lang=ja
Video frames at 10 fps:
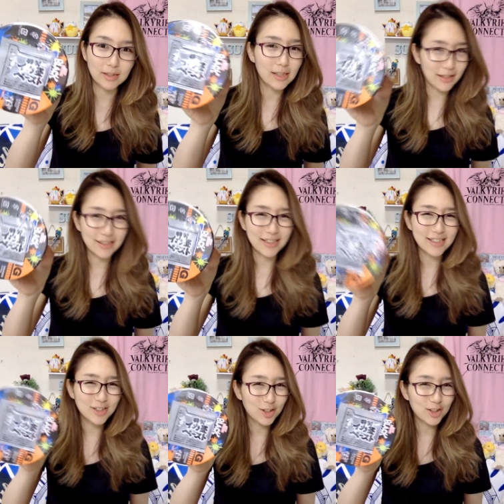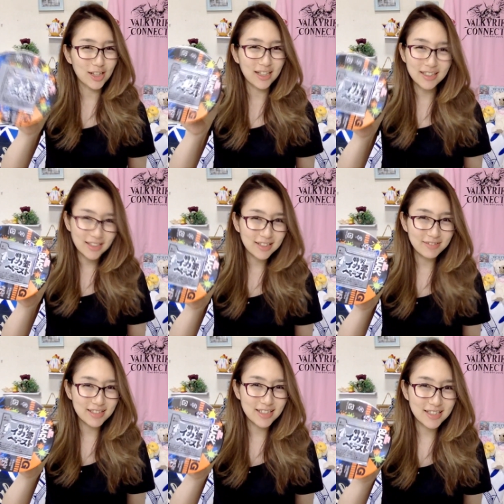じゃあね、早速開けていき
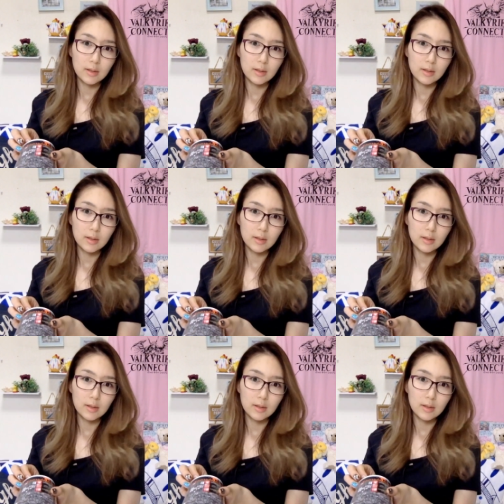ます。